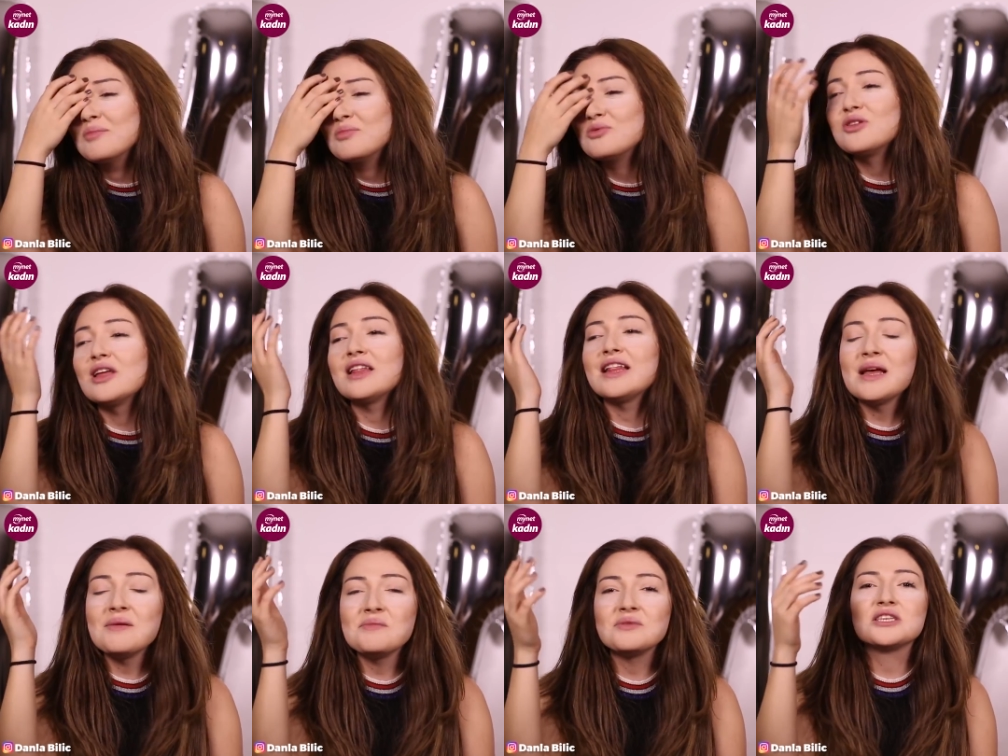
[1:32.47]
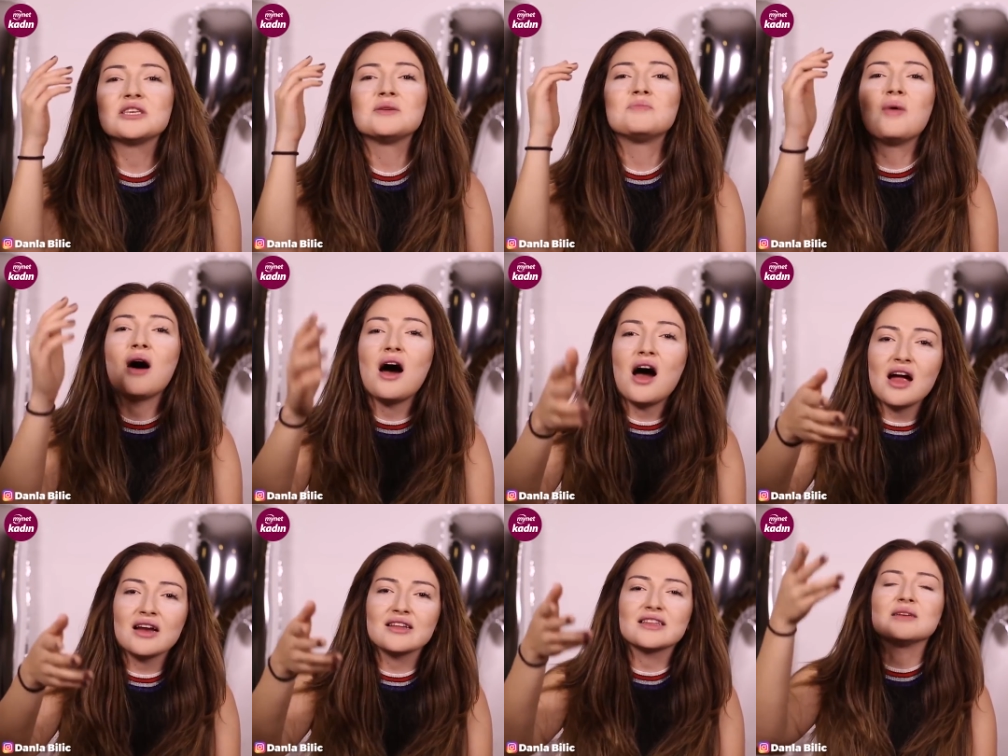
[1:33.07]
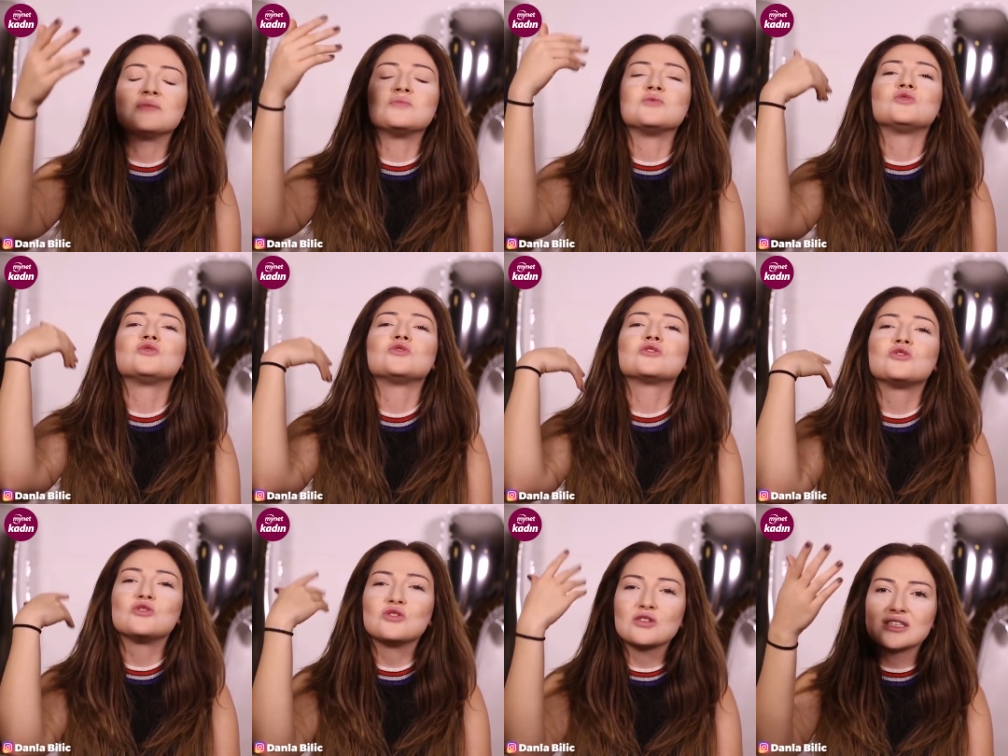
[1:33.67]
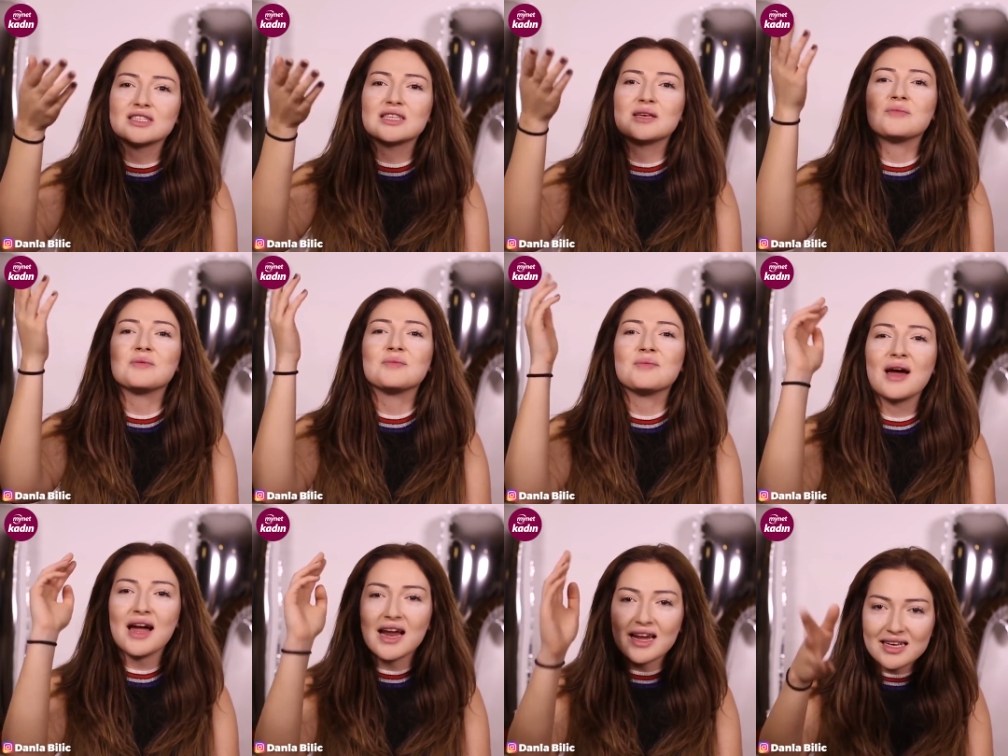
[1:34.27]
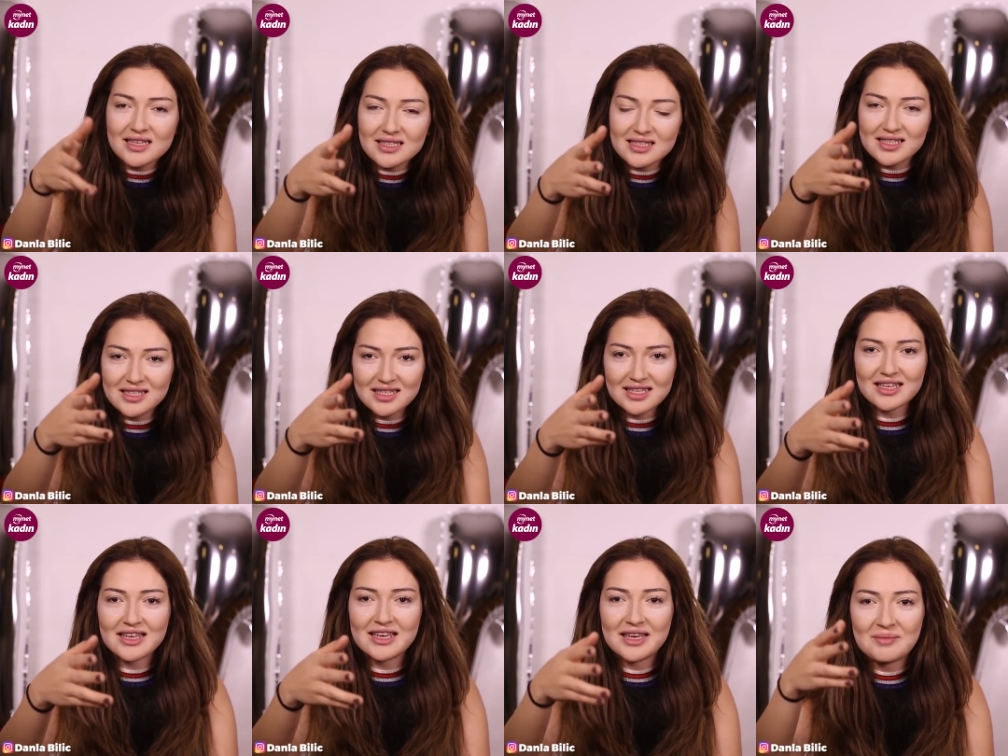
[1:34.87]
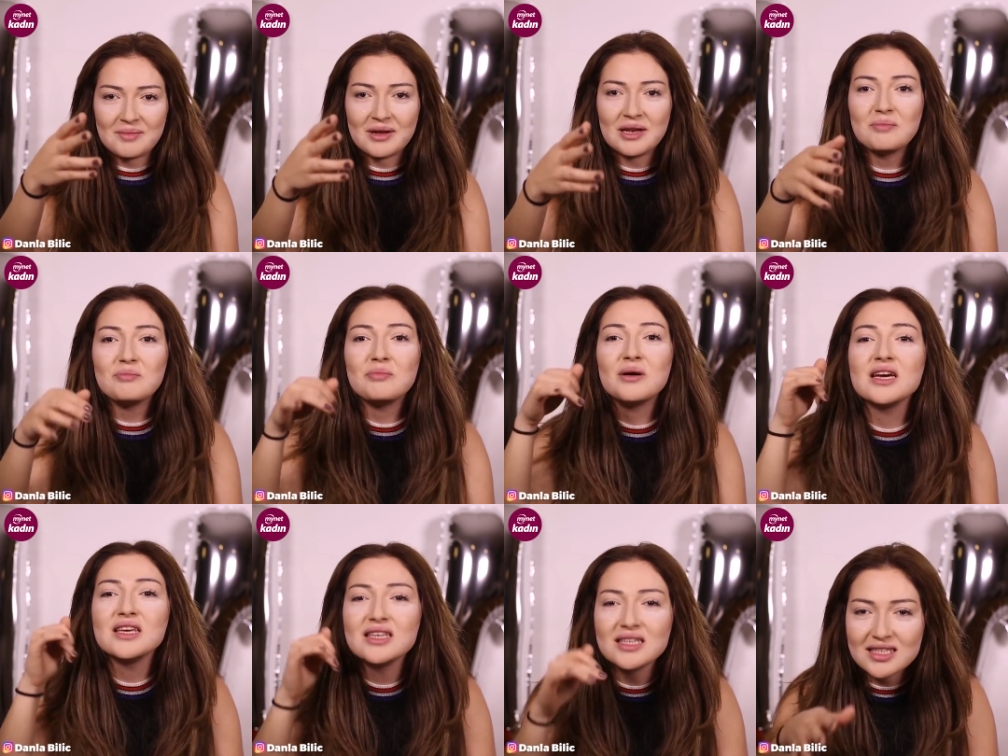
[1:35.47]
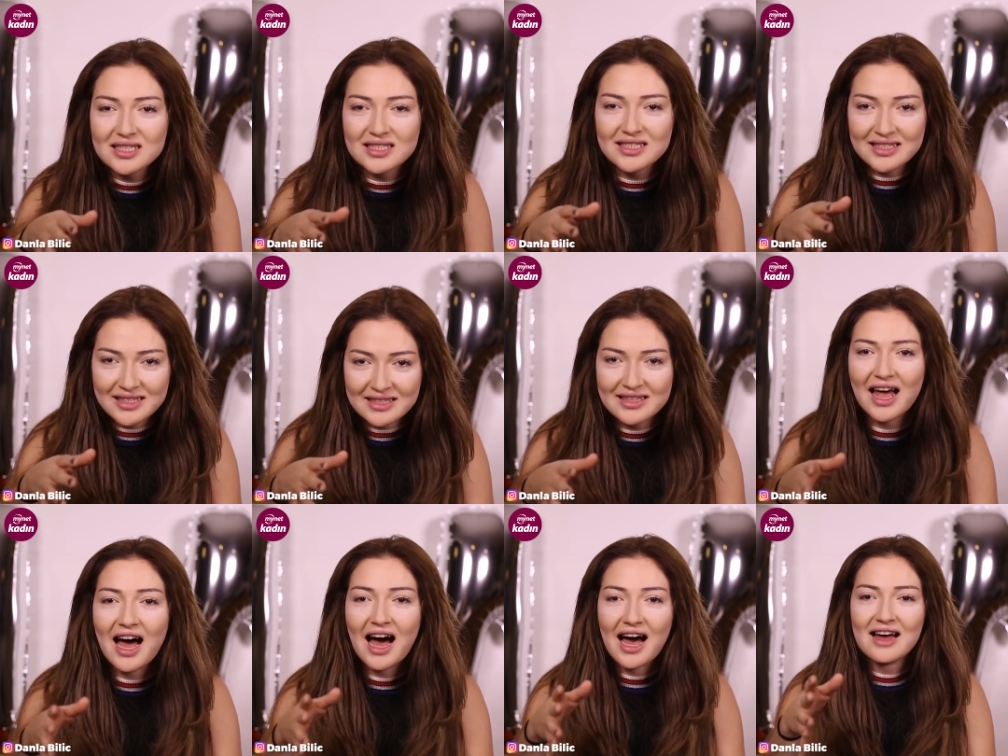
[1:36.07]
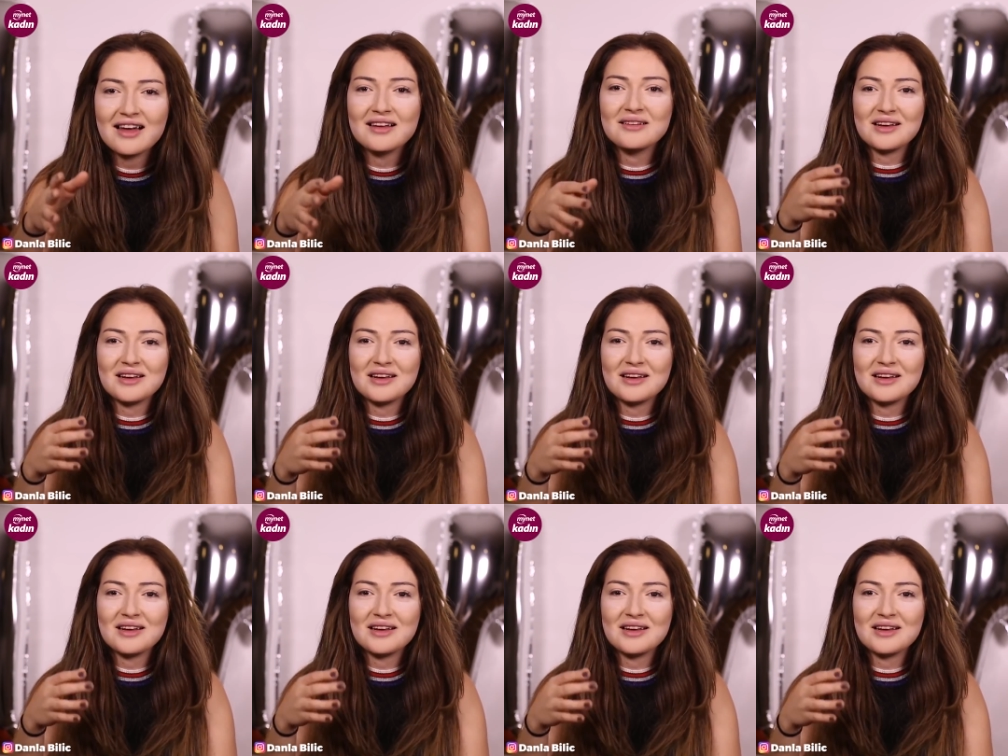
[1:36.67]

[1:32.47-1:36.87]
Bu da demiş ki bağır demiş şu kıza biber gazı sıkayım hani bayılsın da